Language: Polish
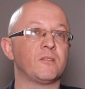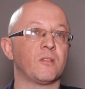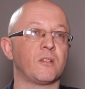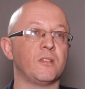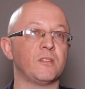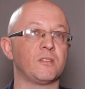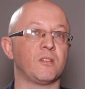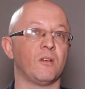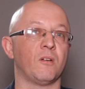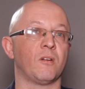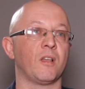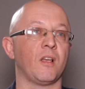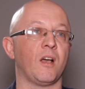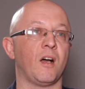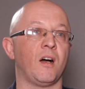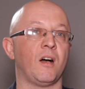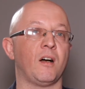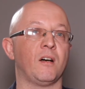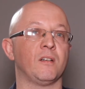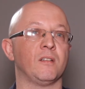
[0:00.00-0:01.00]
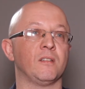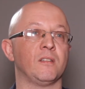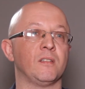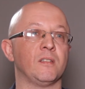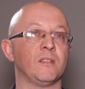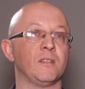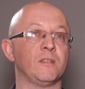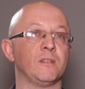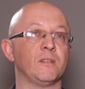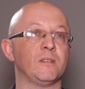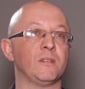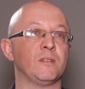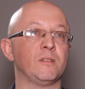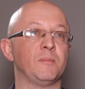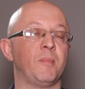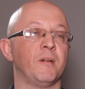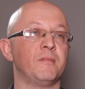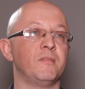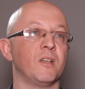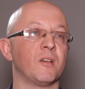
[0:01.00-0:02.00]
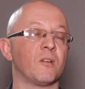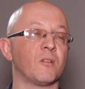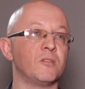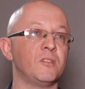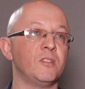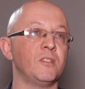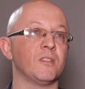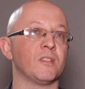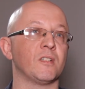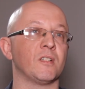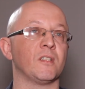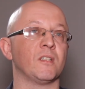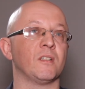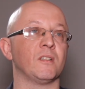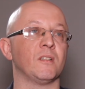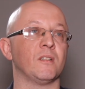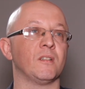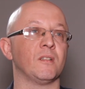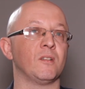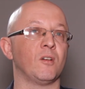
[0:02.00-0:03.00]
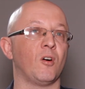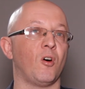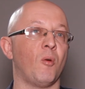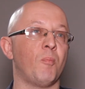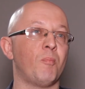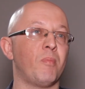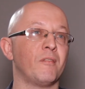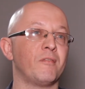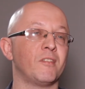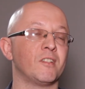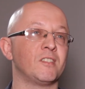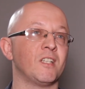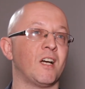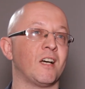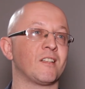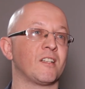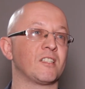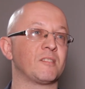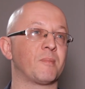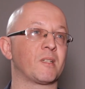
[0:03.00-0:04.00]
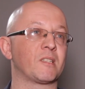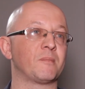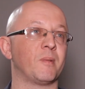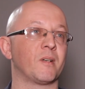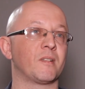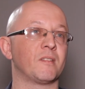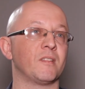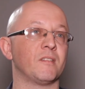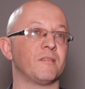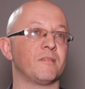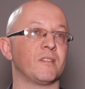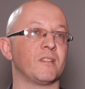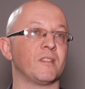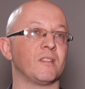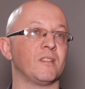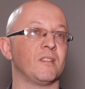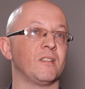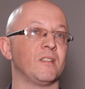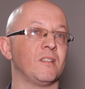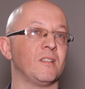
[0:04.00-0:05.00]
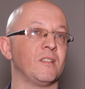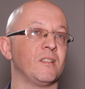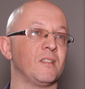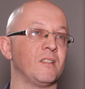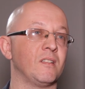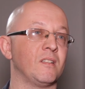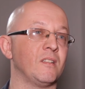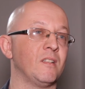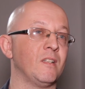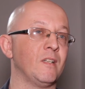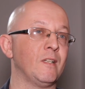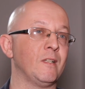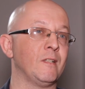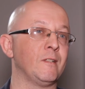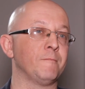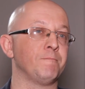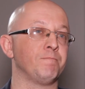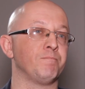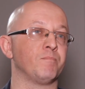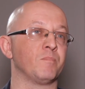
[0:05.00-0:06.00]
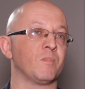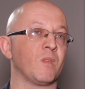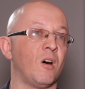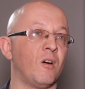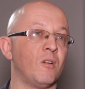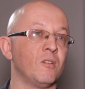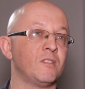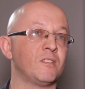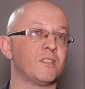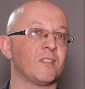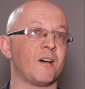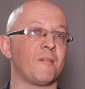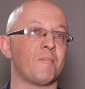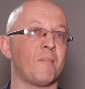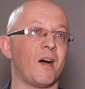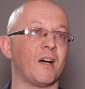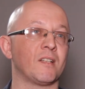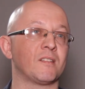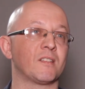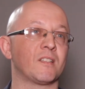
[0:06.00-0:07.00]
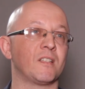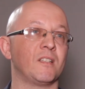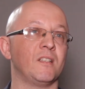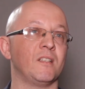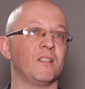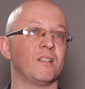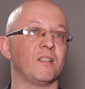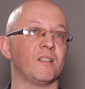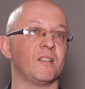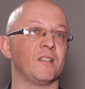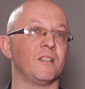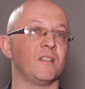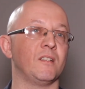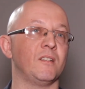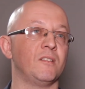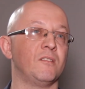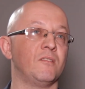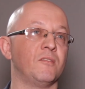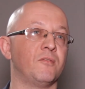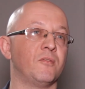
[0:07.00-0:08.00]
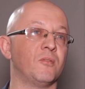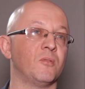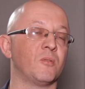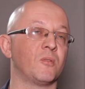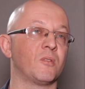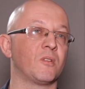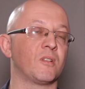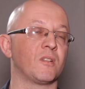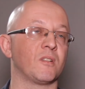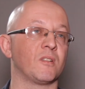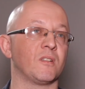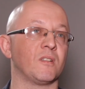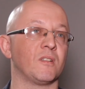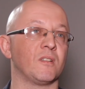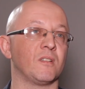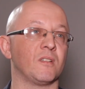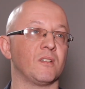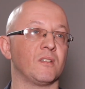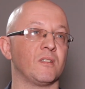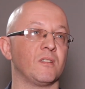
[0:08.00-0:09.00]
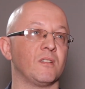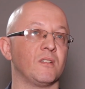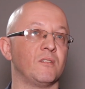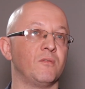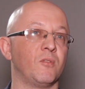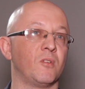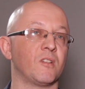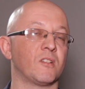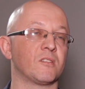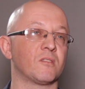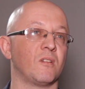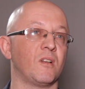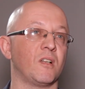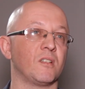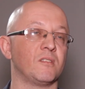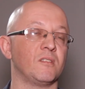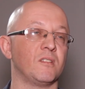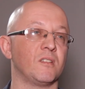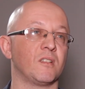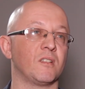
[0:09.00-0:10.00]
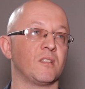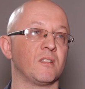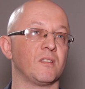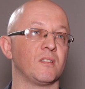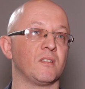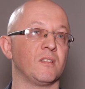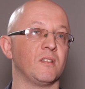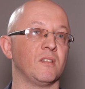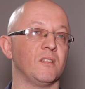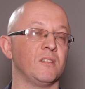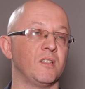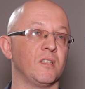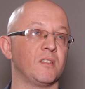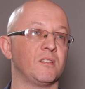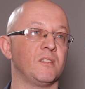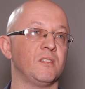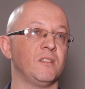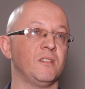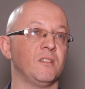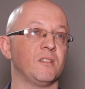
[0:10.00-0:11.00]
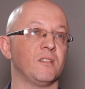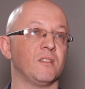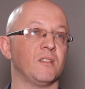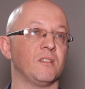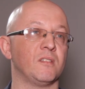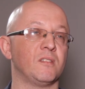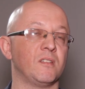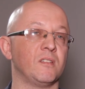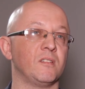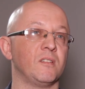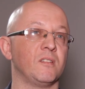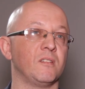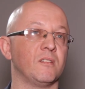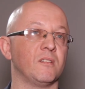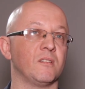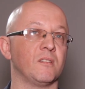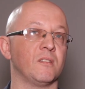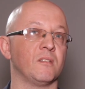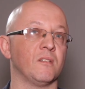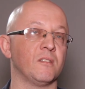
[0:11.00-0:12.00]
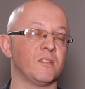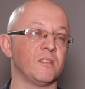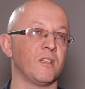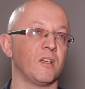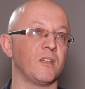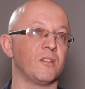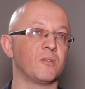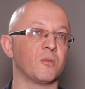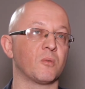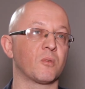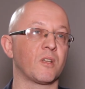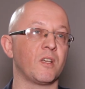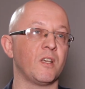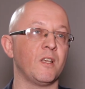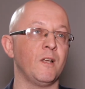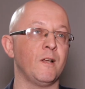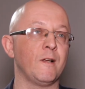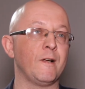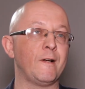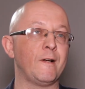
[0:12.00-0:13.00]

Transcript: to historia y, pewnej rodziny y, opowiedziana z perspektywy y, ojca, matki i dwóch, dwóch nastoletnich dzieci, syn, syna i córki.